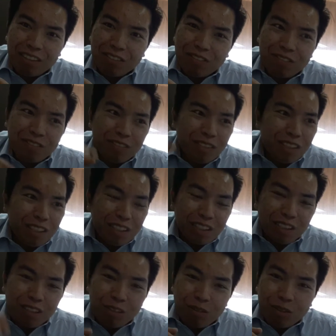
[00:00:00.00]
of
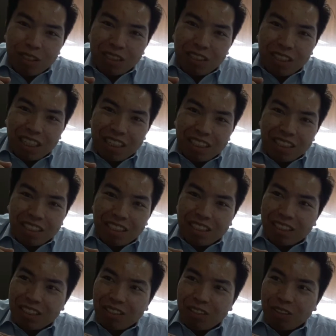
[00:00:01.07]
doing stocks.
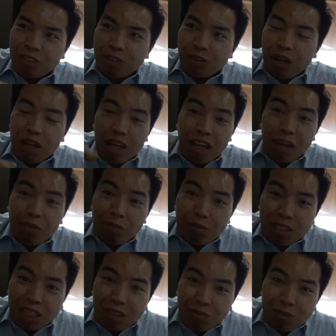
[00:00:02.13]
So, I'm
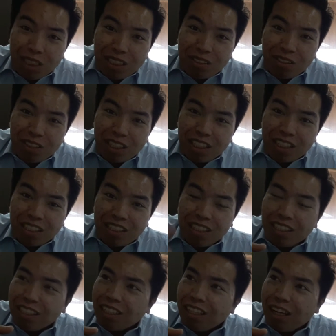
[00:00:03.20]
10 months already.
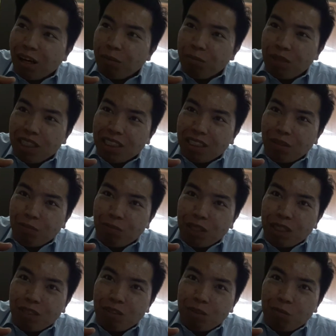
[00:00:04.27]
Ang bilis ng
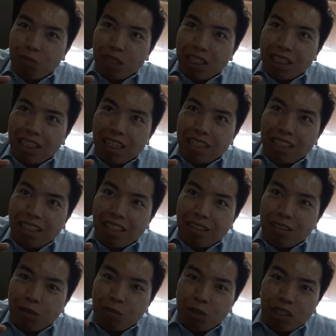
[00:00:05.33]
panahon. Parang dati
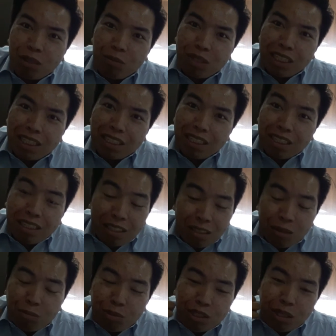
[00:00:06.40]
lang, nagpunta pa, lang,
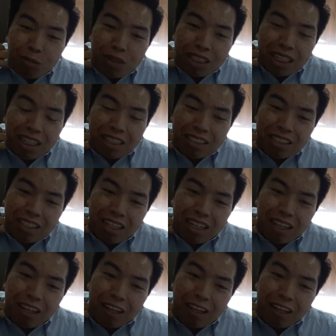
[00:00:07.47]
nagpunta pa tayo sa